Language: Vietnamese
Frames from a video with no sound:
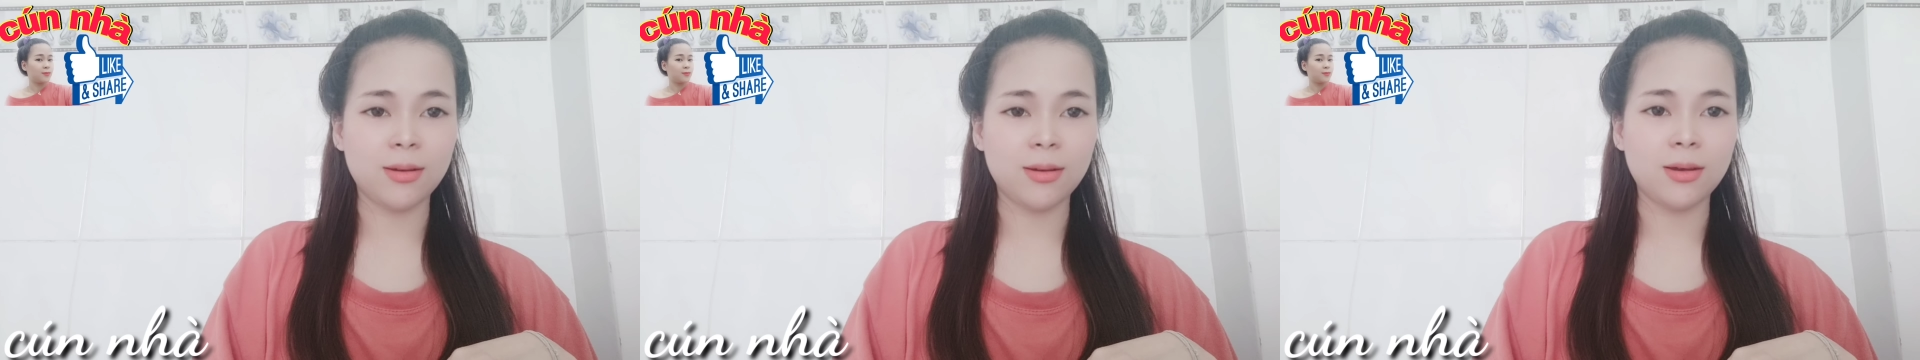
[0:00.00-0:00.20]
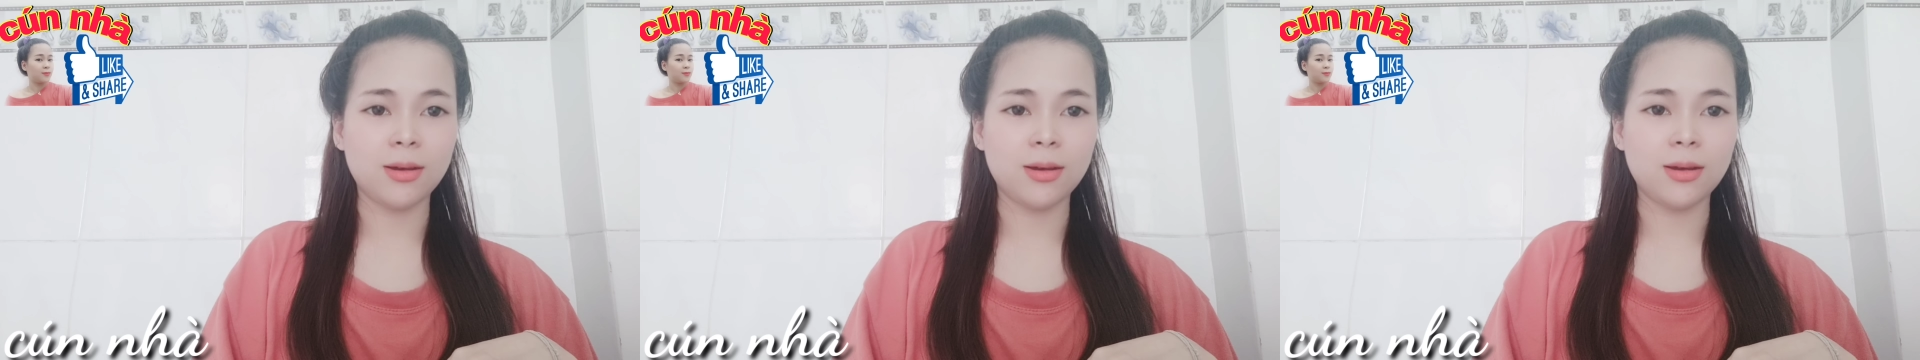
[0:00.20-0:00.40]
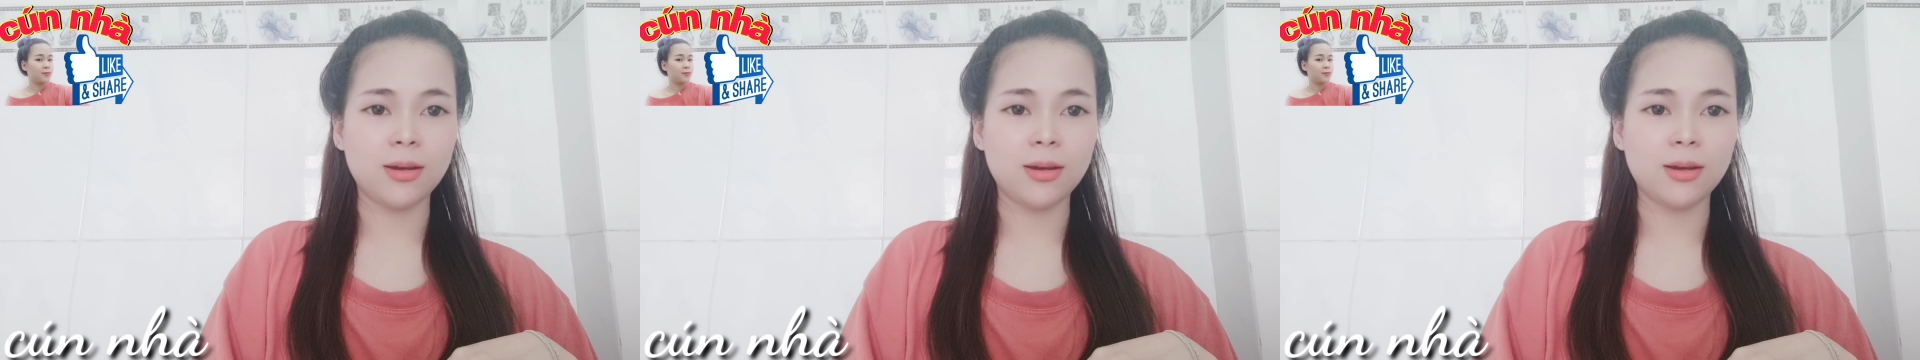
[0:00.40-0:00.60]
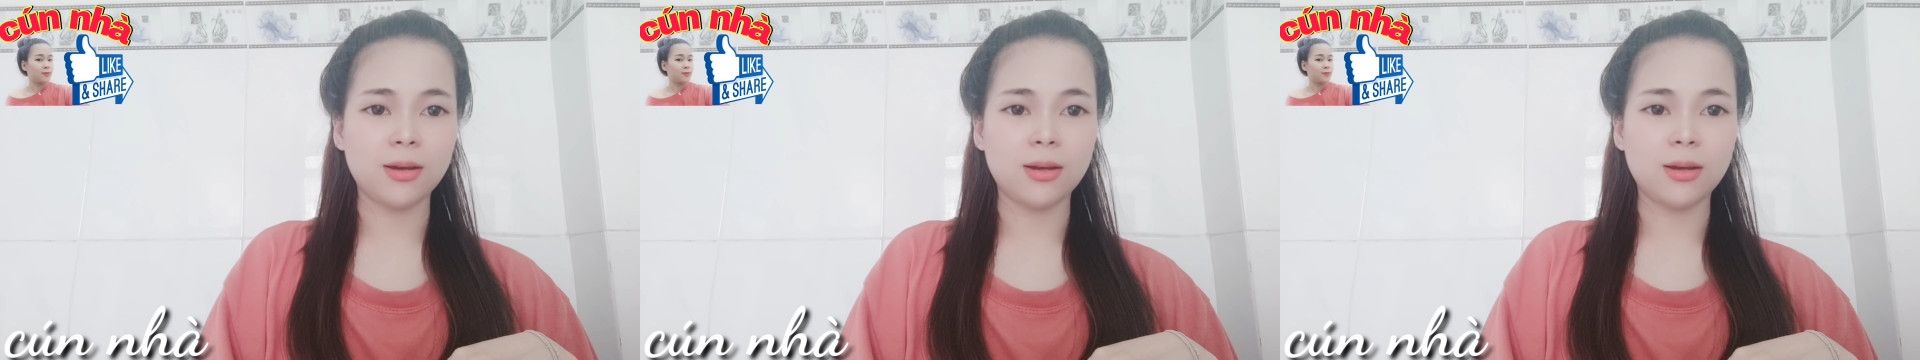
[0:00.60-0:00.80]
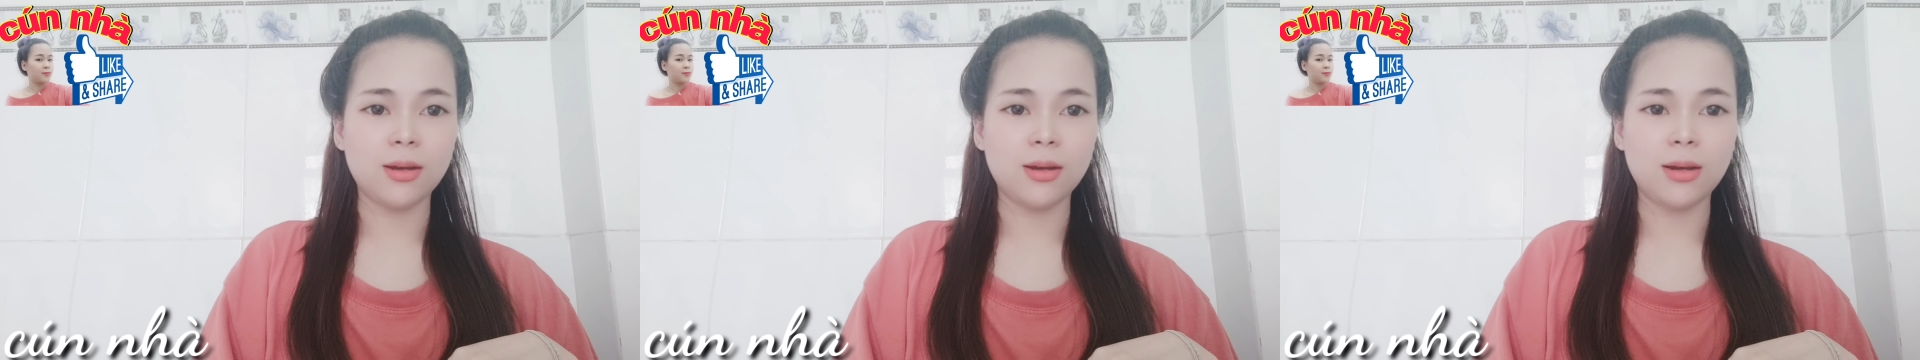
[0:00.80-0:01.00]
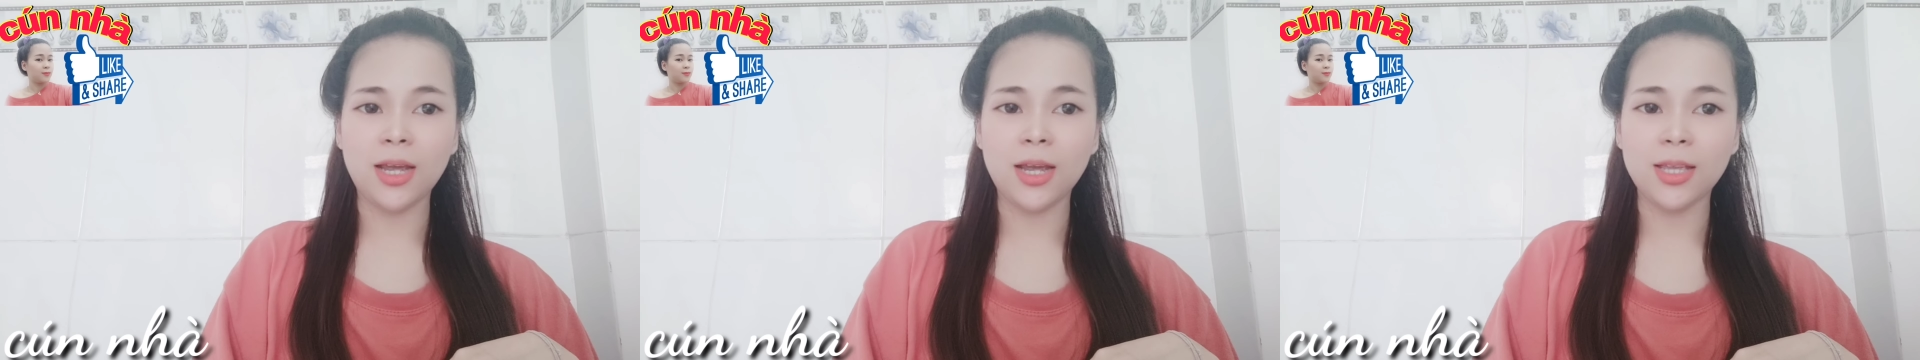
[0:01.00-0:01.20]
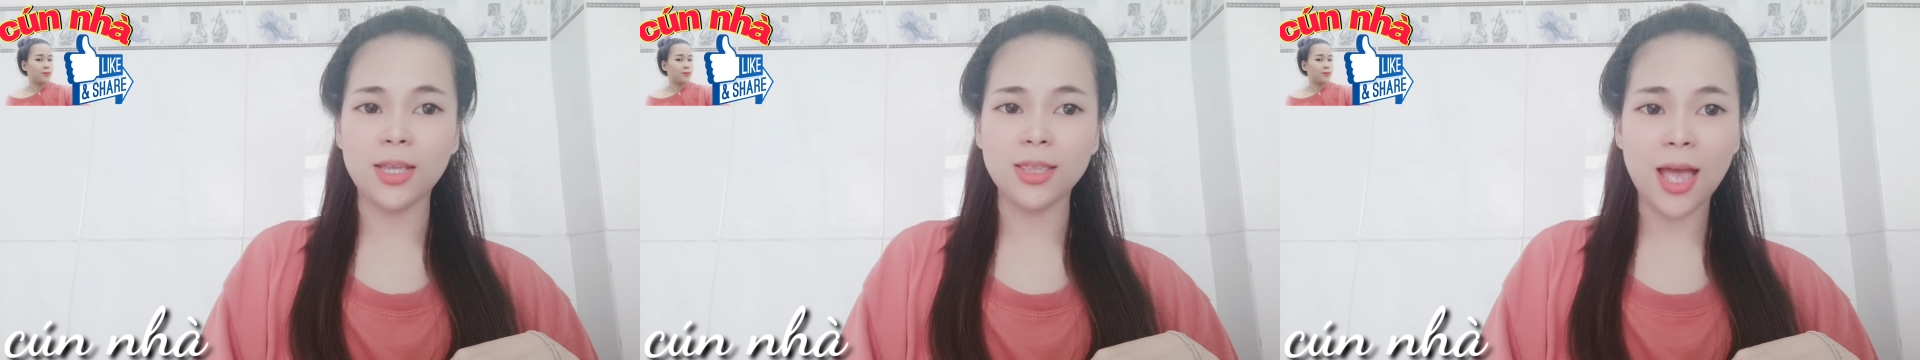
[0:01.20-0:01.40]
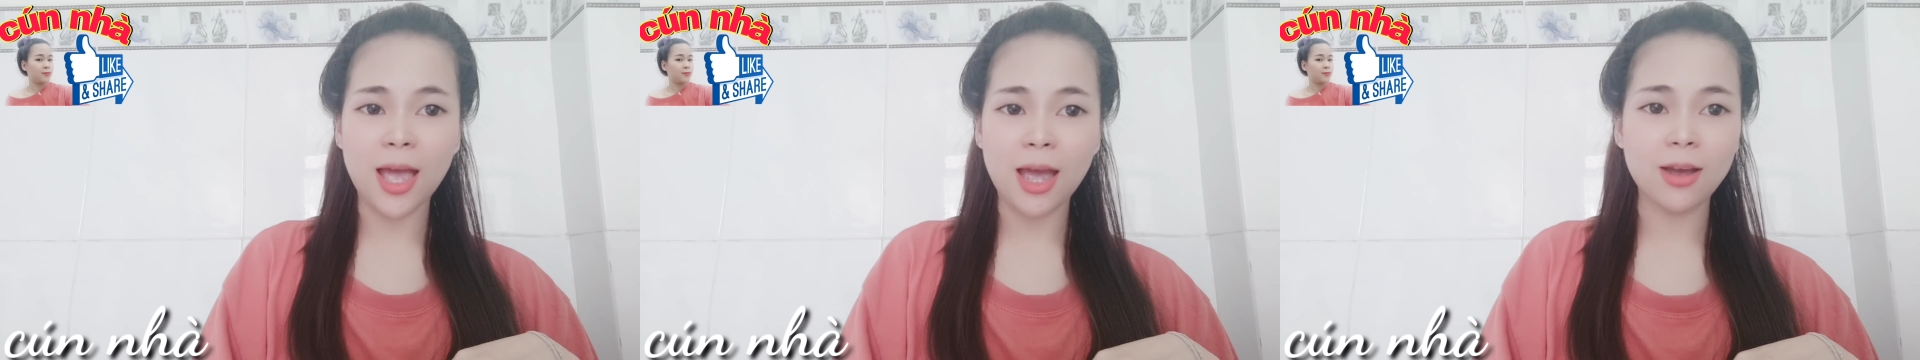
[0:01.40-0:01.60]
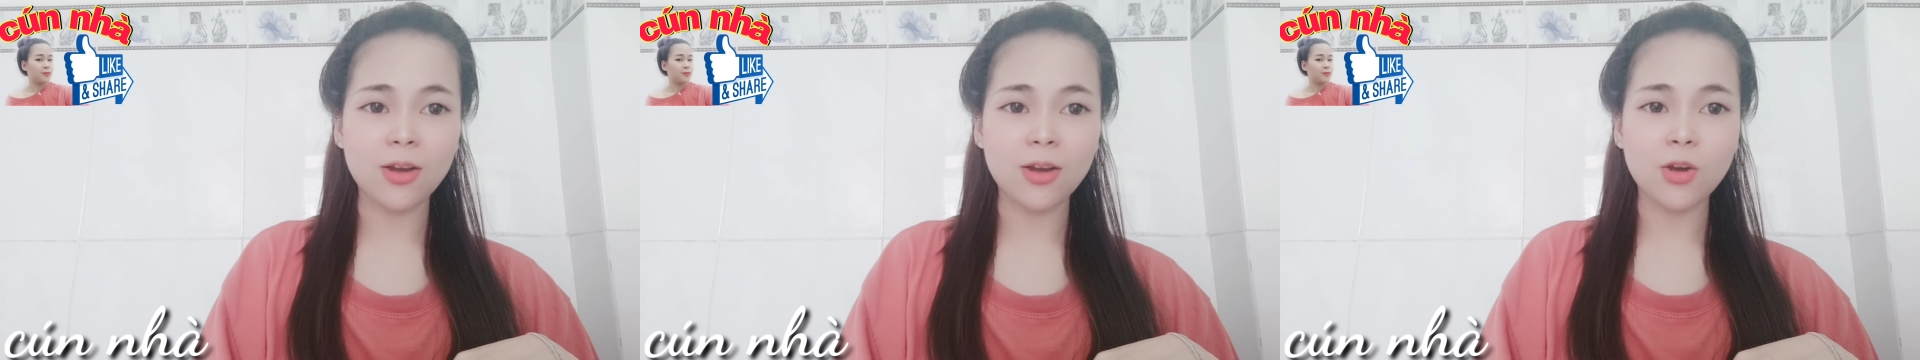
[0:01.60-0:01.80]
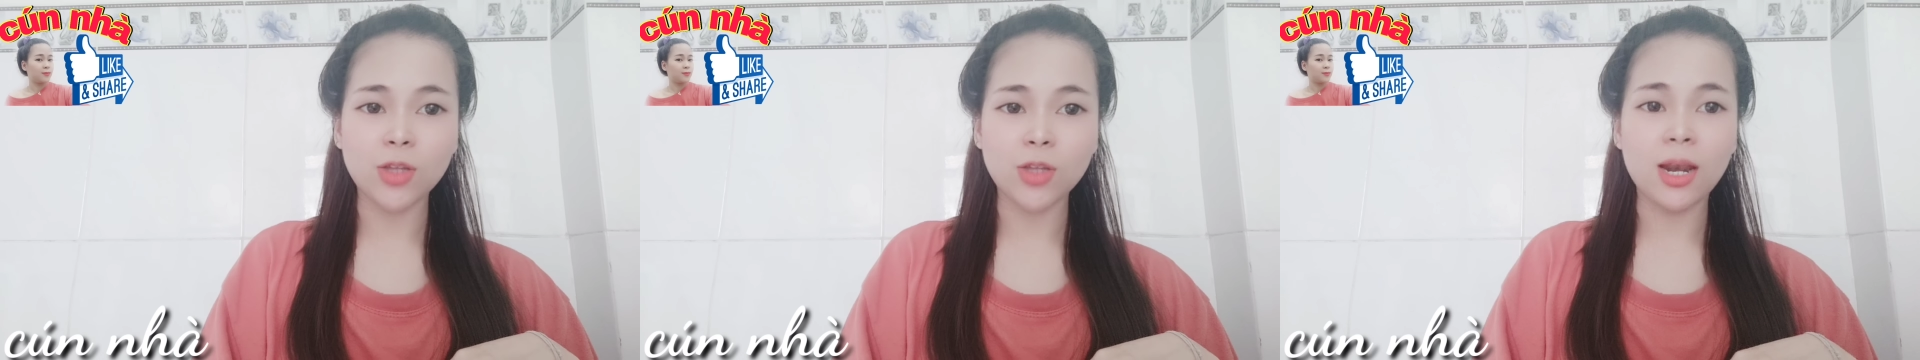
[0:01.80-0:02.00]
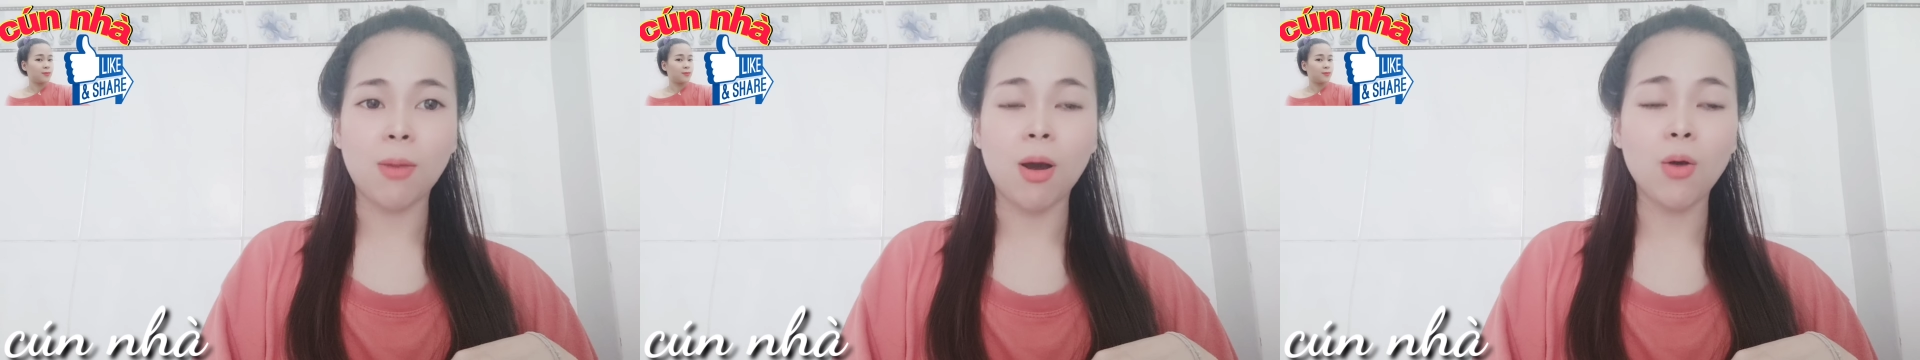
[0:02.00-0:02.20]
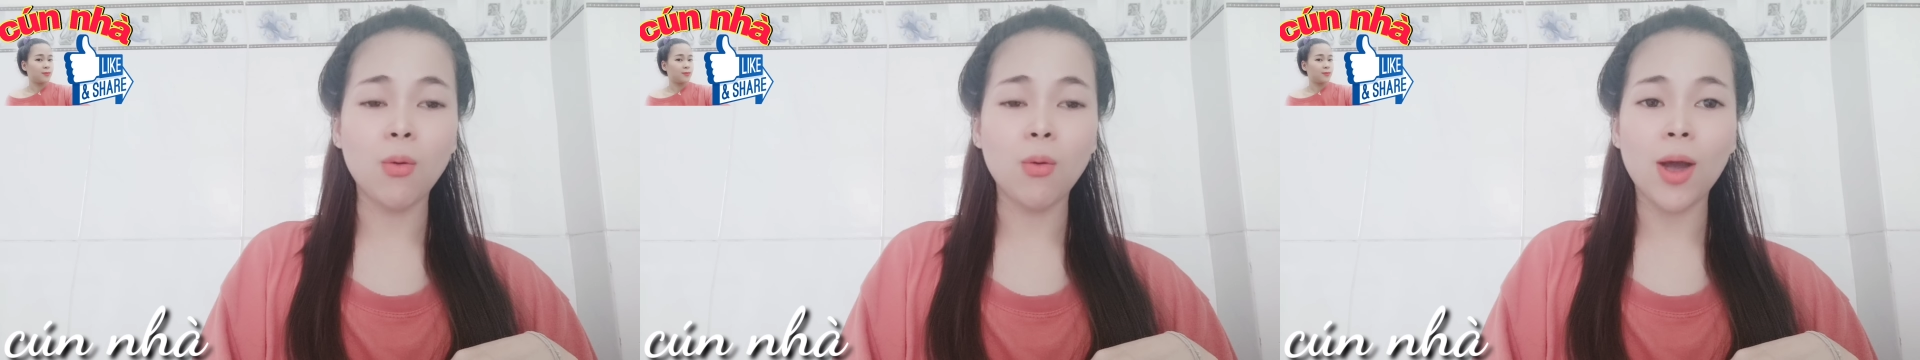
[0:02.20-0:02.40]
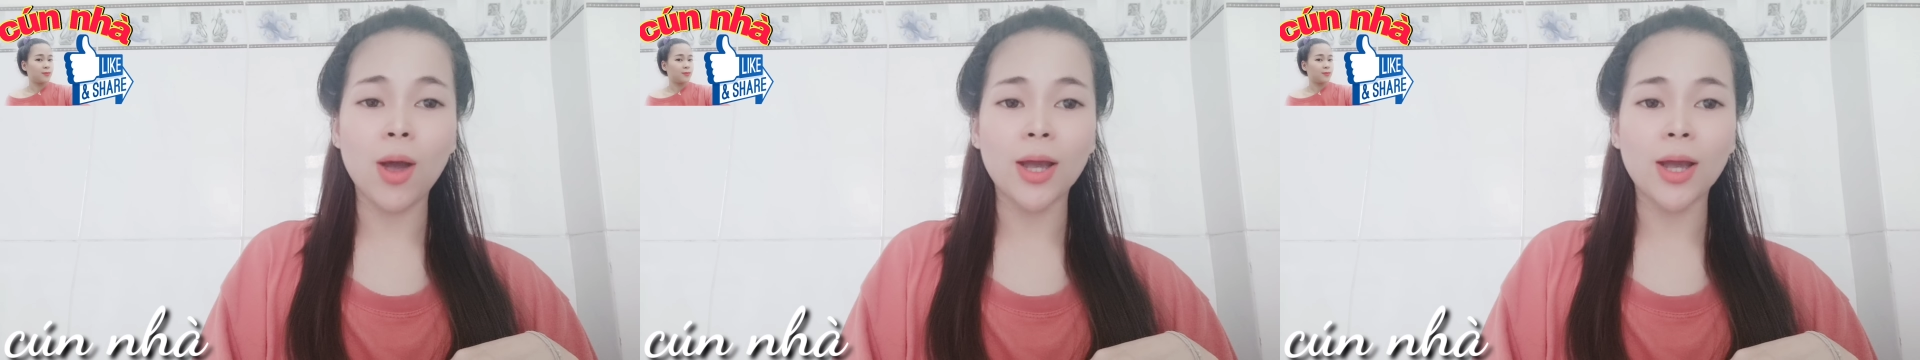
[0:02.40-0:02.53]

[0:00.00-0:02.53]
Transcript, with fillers: chứ không phải là vì Trường Sang